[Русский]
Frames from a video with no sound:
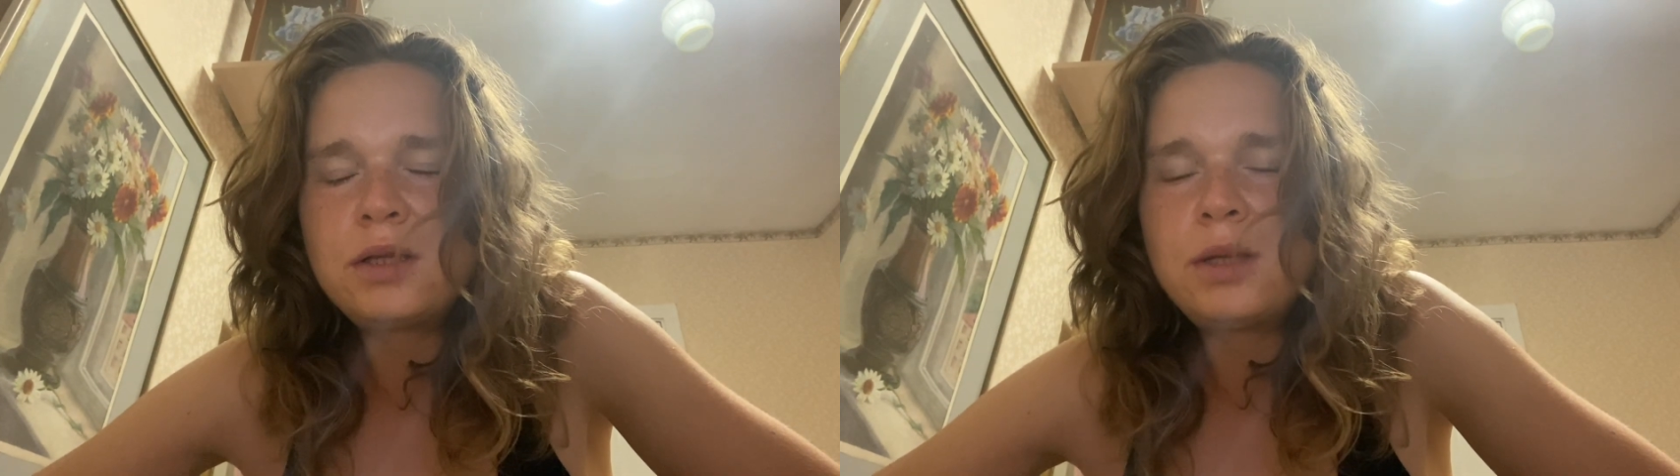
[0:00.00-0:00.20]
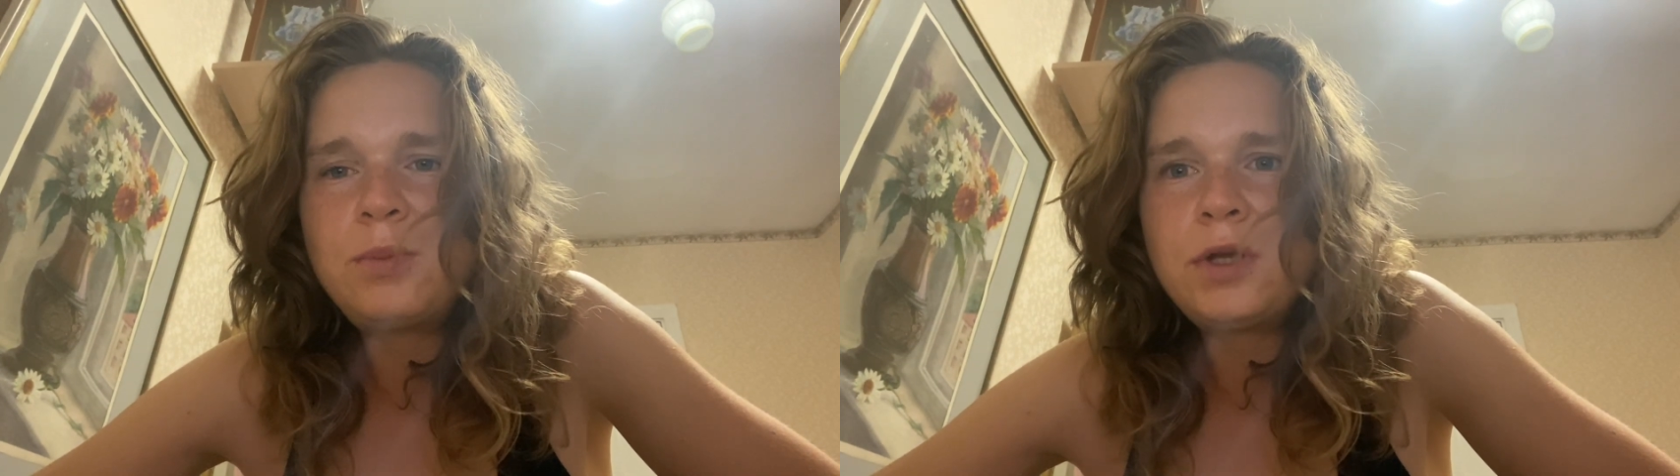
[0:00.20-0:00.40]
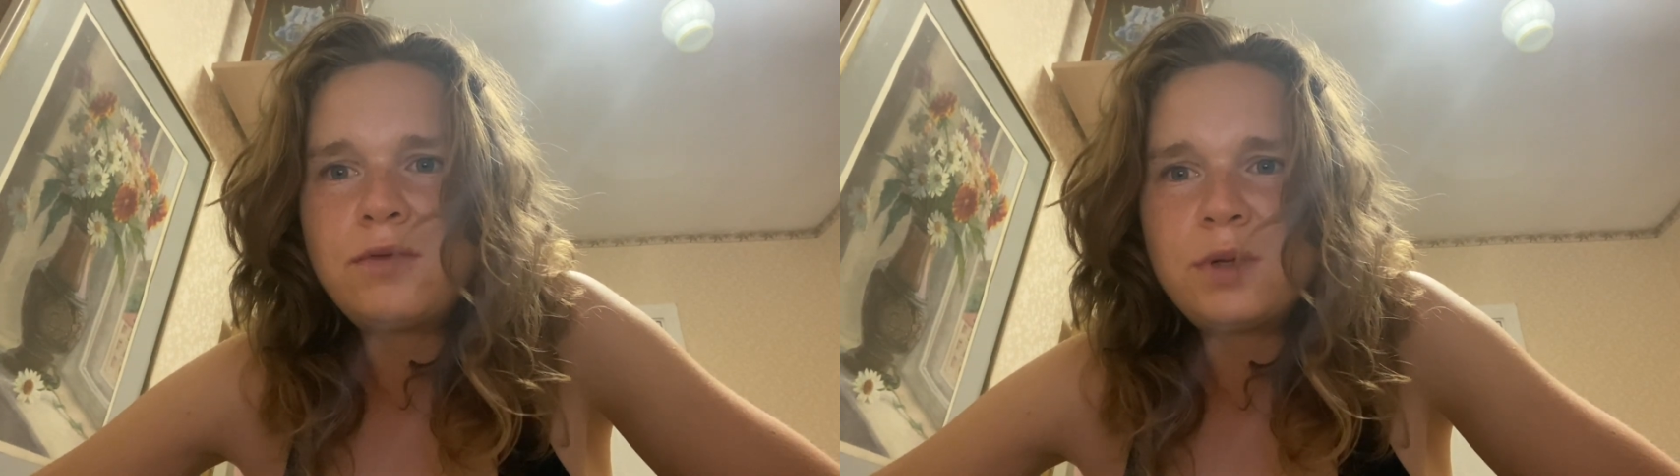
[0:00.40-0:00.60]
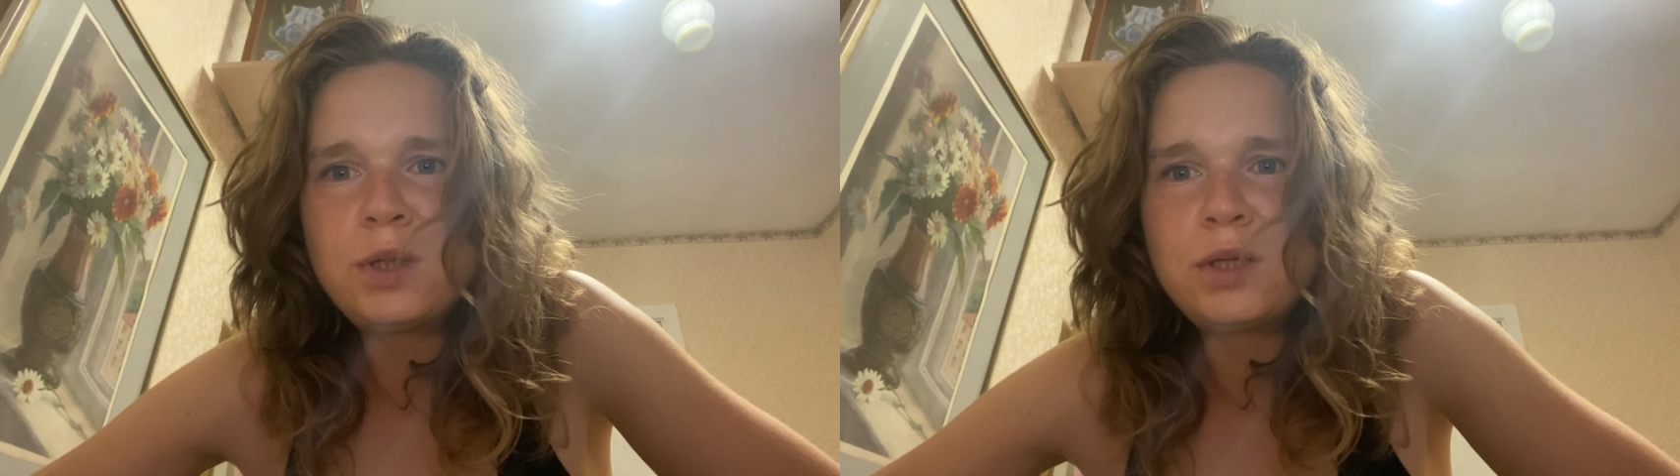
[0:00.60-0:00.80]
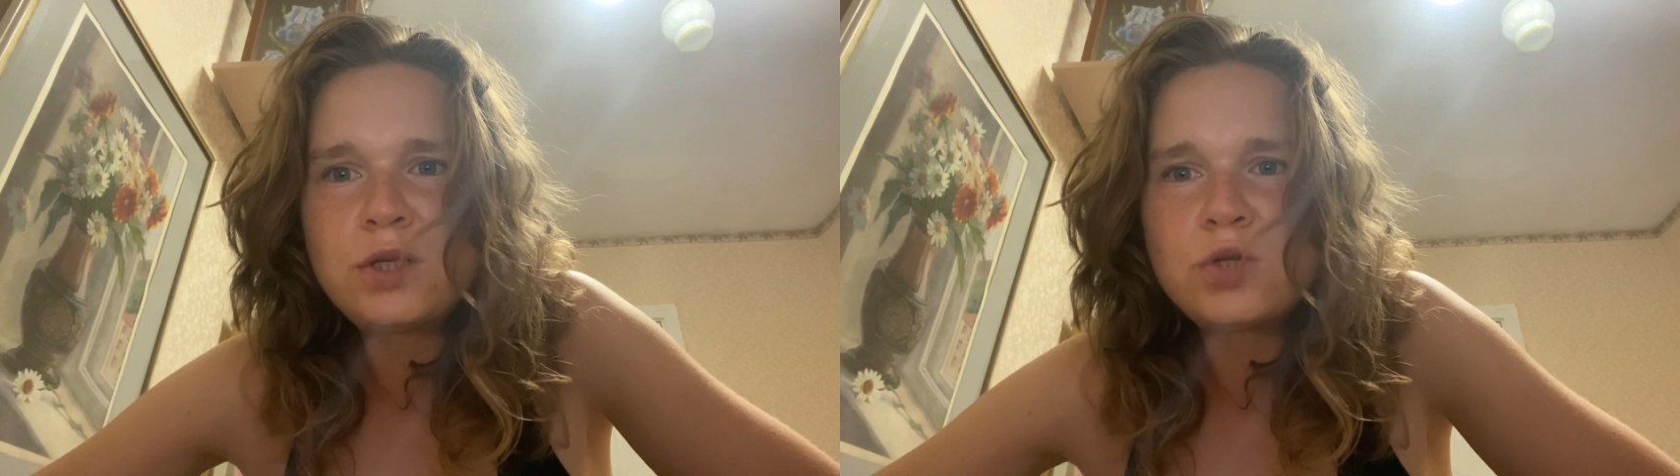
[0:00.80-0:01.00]
э, до
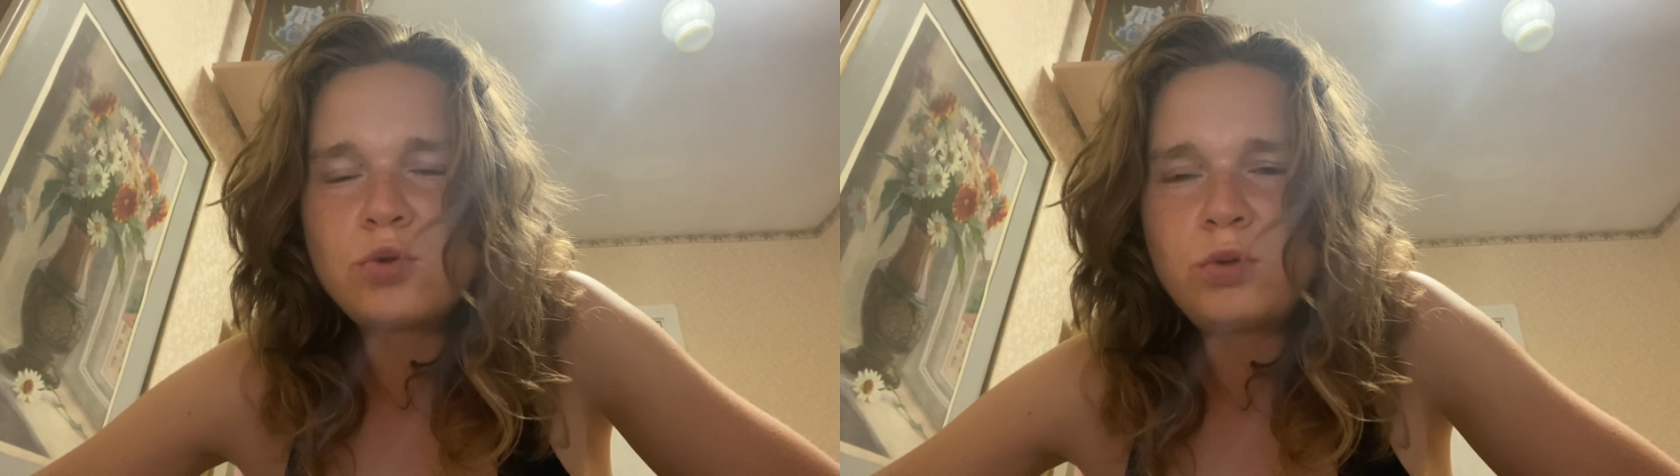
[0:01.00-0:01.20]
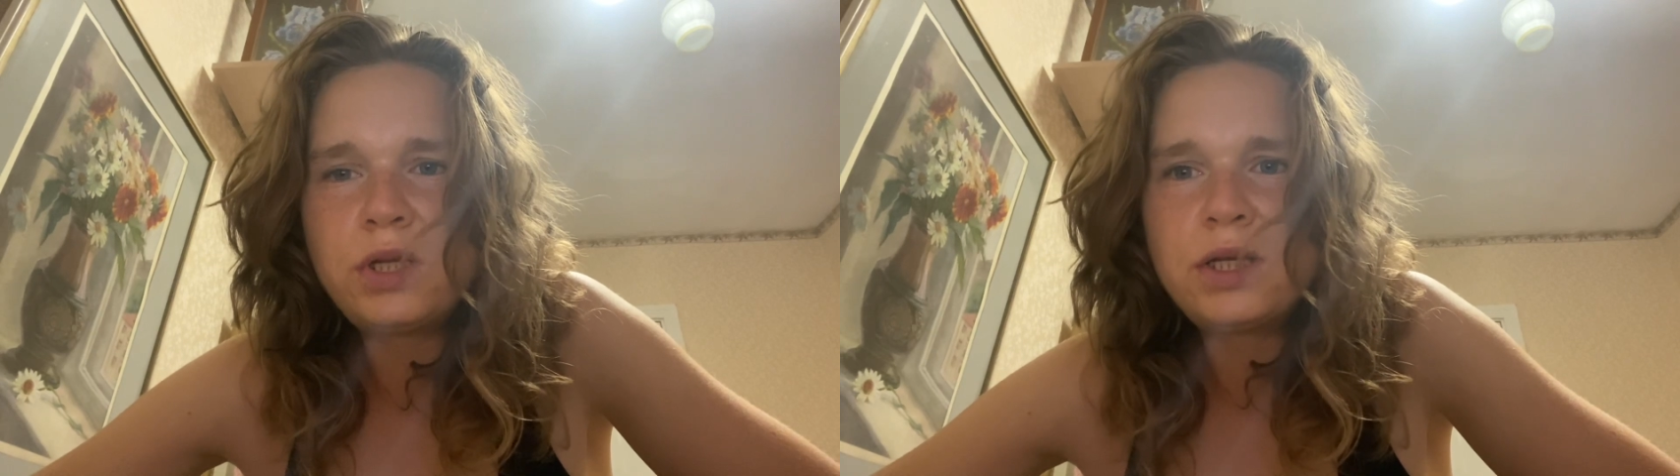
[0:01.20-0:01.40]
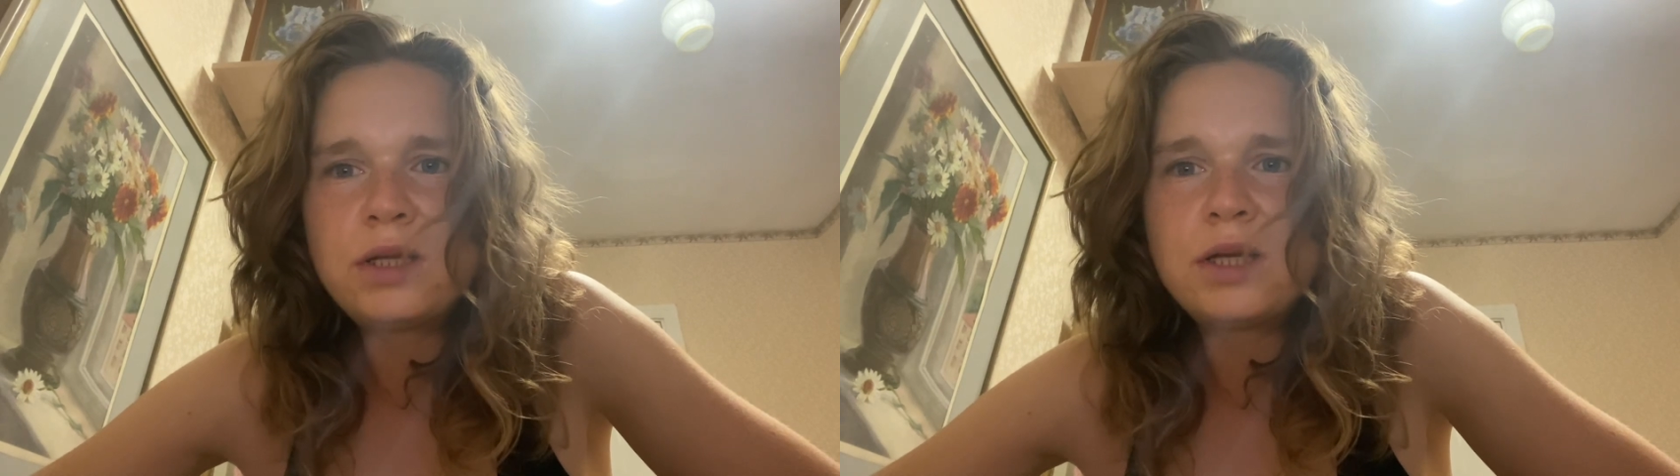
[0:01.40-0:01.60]
первой истории я